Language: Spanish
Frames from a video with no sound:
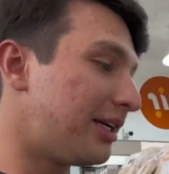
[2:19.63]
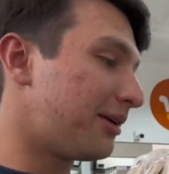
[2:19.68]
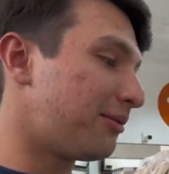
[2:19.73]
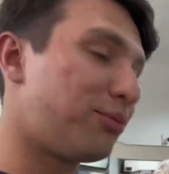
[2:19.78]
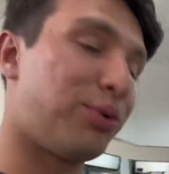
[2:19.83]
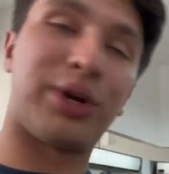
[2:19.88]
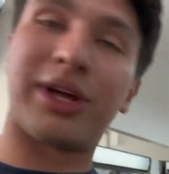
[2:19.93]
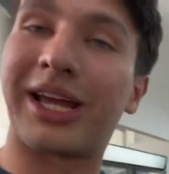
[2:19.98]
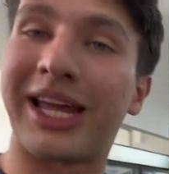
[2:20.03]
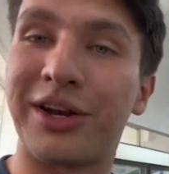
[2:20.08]

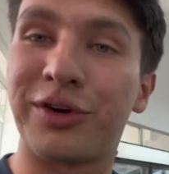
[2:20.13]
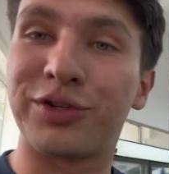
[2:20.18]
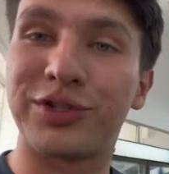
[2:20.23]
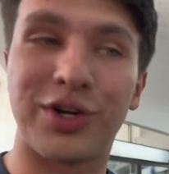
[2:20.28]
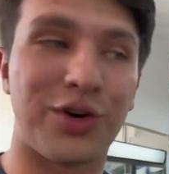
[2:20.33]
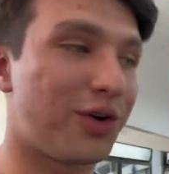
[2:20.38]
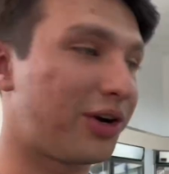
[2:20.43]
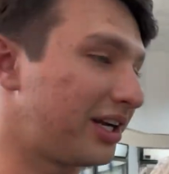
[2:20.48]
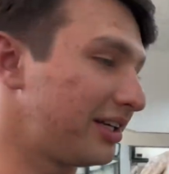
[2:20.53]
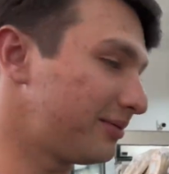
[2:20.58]
porque no se
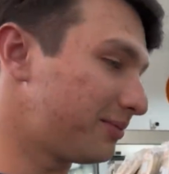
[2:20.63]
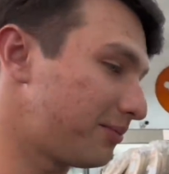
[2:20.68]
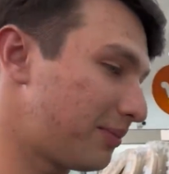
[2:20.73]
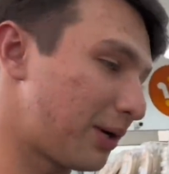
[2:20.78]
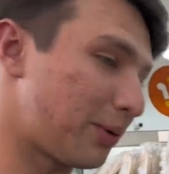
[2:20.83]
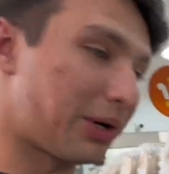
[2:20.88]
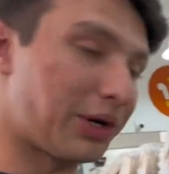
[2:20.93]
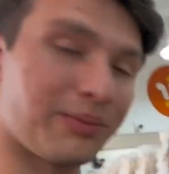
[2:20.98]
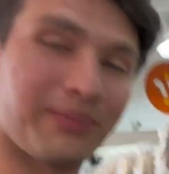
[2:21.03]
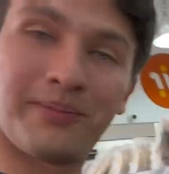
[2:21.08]
enojen. Pero
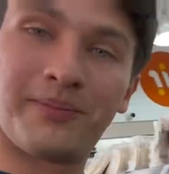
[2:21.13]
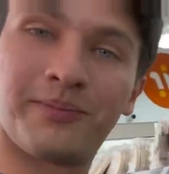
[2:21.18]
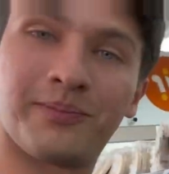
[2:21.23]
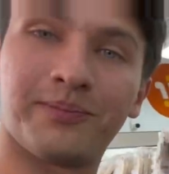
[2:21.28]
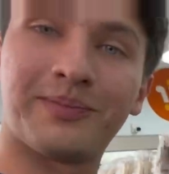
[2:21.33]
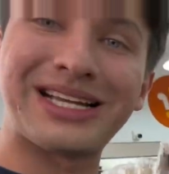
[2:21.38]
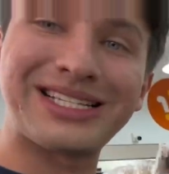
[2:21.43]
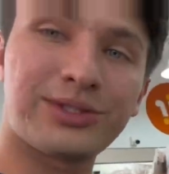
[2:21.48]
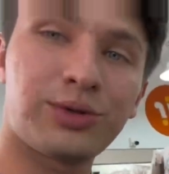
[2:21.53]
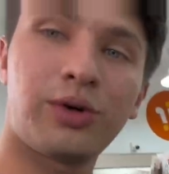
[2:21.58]
bueno,
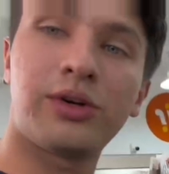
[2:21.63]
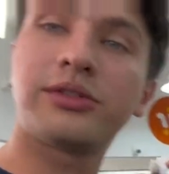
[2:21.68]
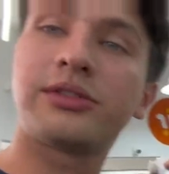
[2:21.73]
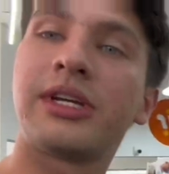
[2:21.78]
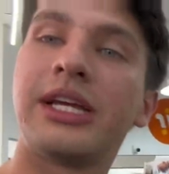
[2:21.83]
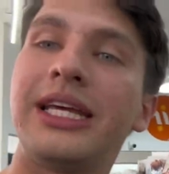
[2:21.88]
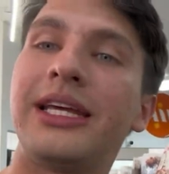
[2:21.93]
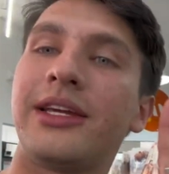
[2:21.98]
Mad Noodles.